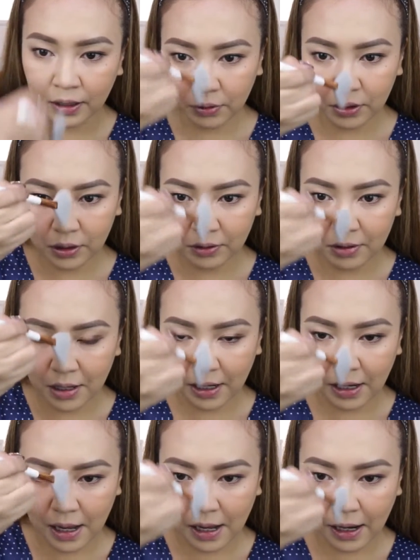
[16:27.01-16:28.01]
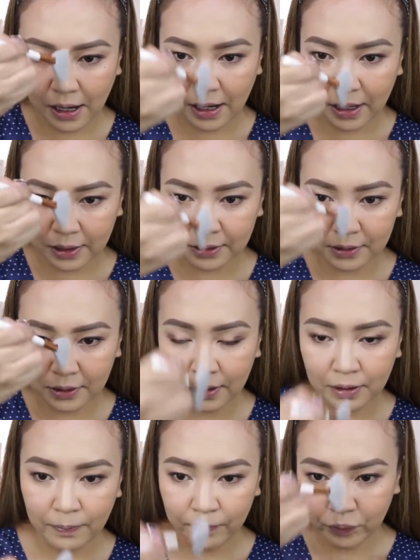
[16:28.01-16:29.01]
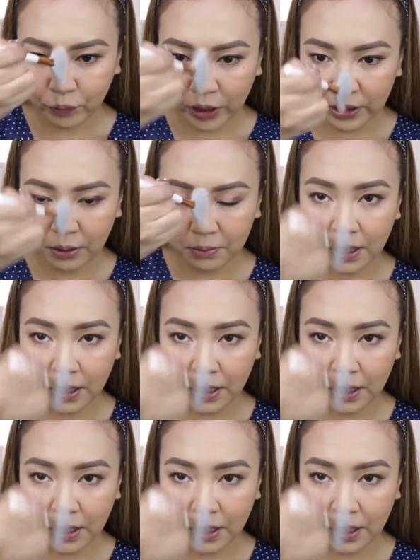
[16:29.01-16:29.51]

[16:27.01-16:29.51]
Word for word: Kung hindi nyo na kailangan, pwedeng